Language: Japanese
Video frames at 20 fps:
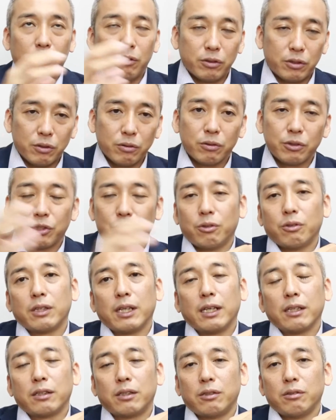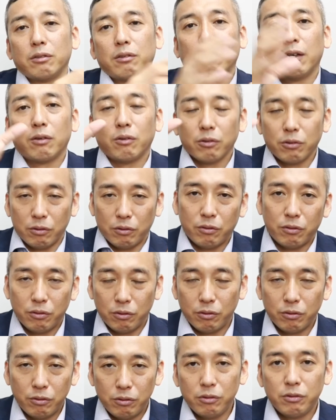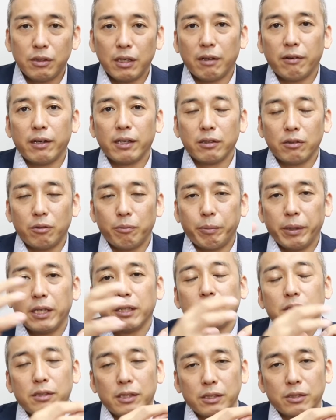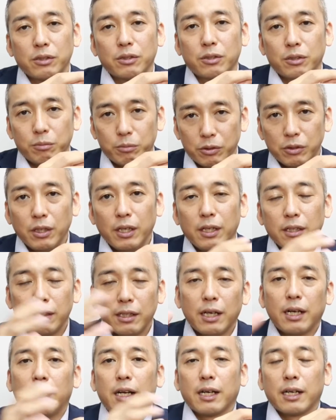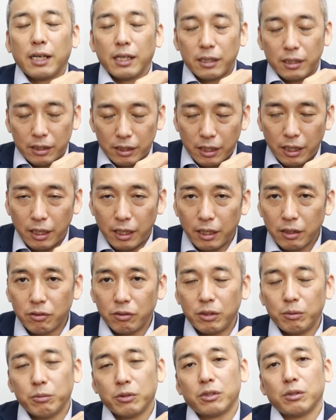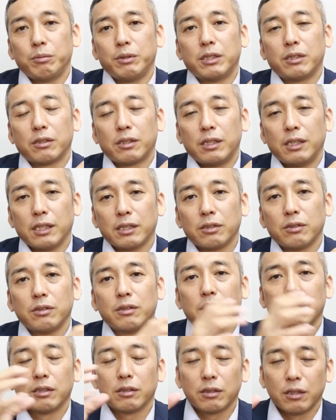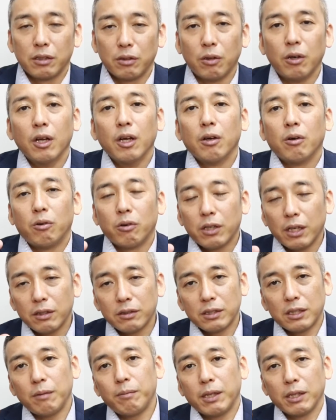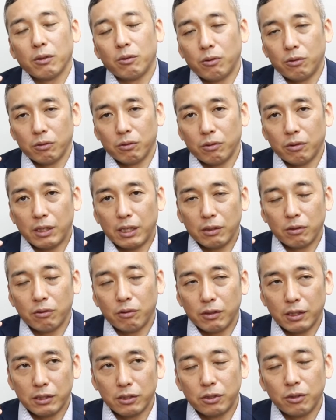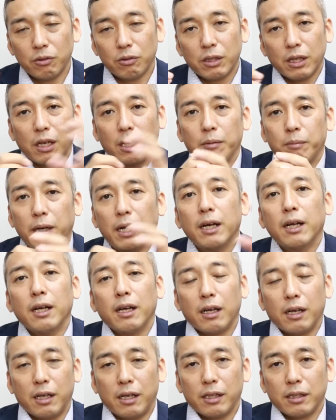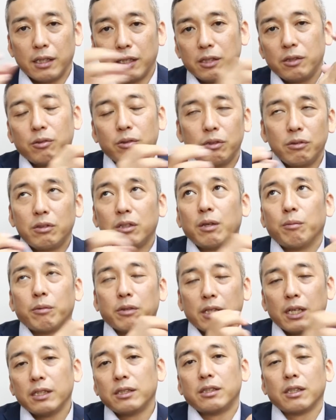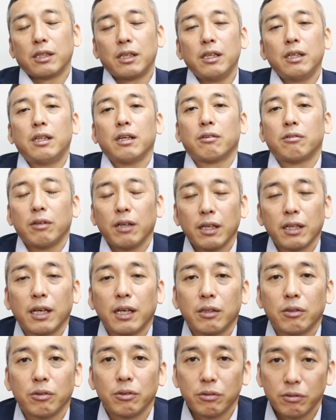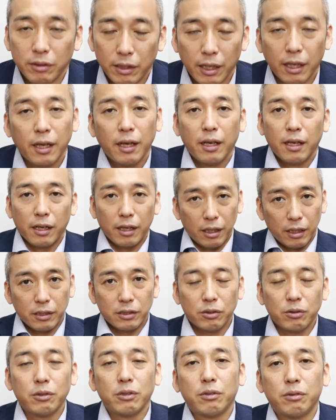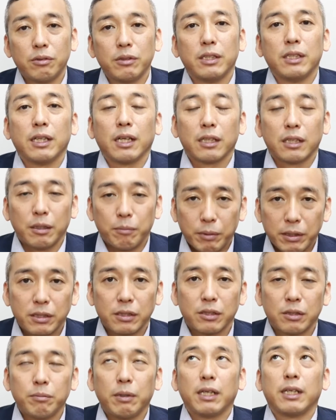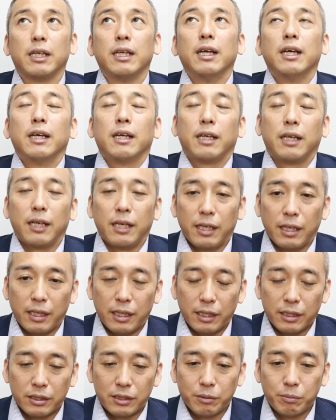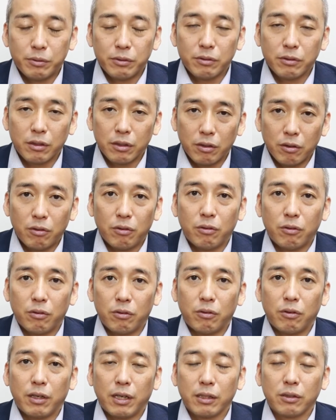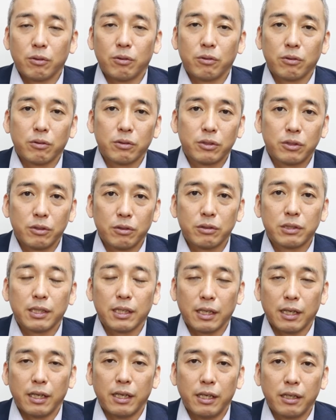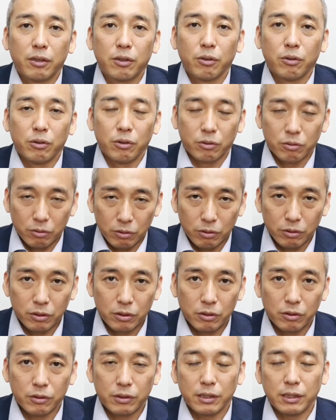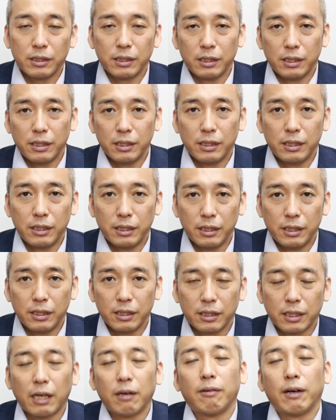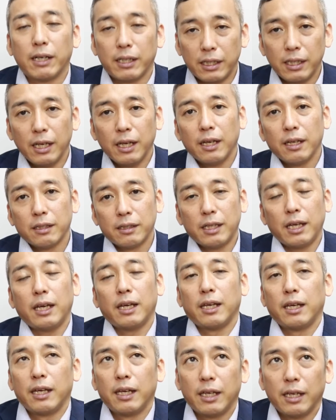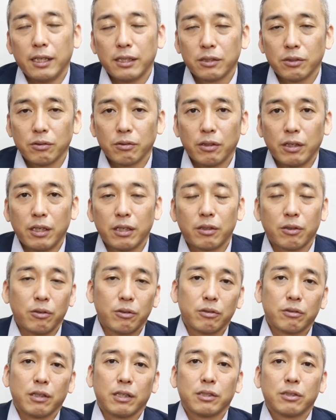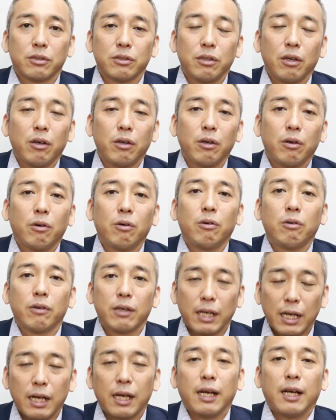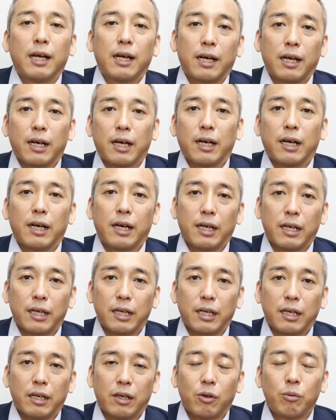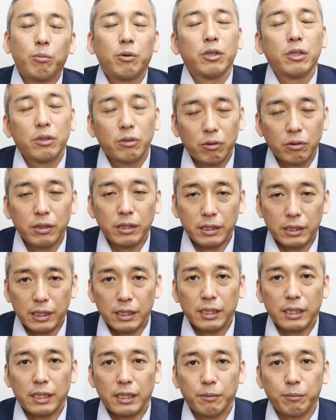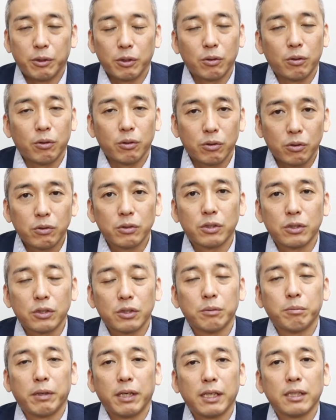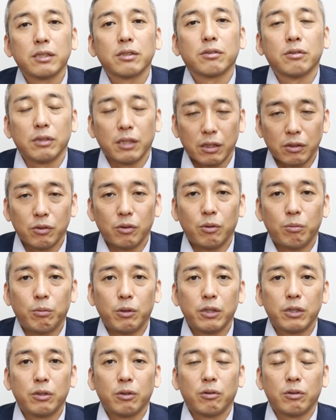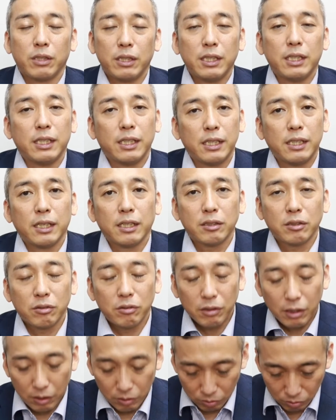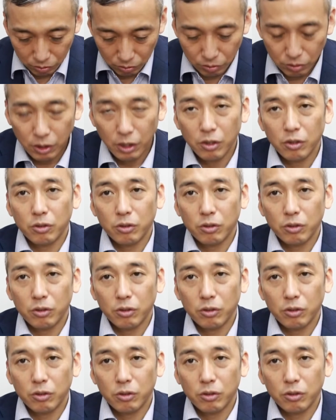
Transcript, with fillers: その商談っていうのはこの売る側のペースで進むだから契約に結びつきやすいんですけどお客様の方の波動が強ければあ何を言っても大して聞いてくれないという。ね、えそういうふうになってますつまり、え自分の波動の強さが影響力の強さに変わりで、えー、その影響力が強い方があ思い通りに物事を進めやすくなる思い通りに生きやすくなるという